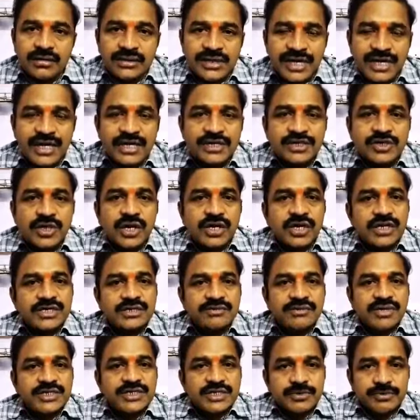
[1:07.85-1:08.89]
జర్నలిస్టుల యొక్క
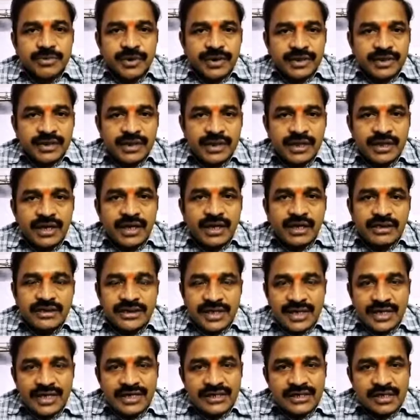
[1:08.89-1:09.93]
స్వేచ్ఛ పోయింది
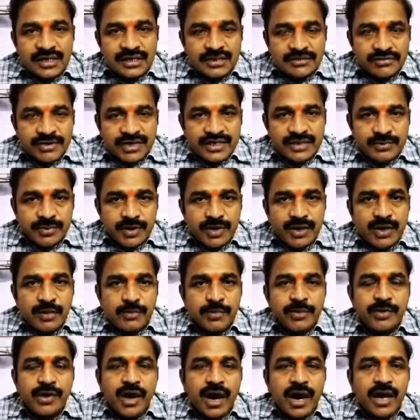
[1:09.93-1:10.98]
జర్నలిస్టులు స్వేచ్ఛ
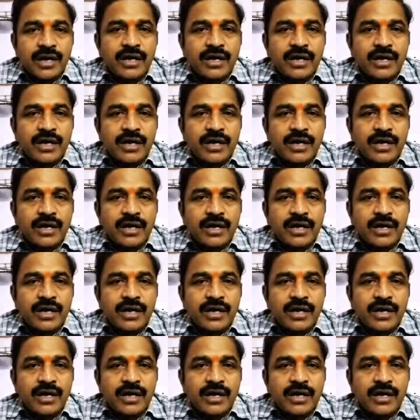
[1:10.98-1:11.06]
పోయినప్పుడు